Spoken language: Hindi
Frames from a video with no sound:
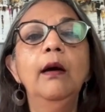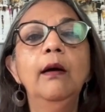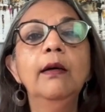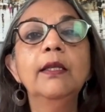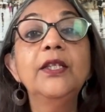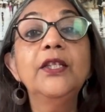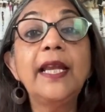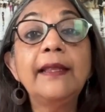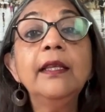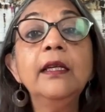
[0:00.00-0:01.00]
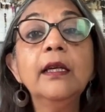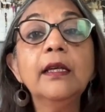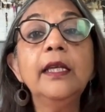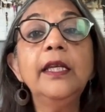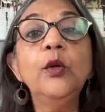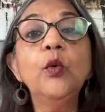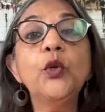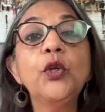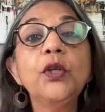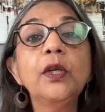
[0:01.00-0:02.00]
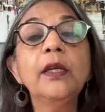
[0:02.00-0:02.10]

स्ट्रेंथन करने की कोशिश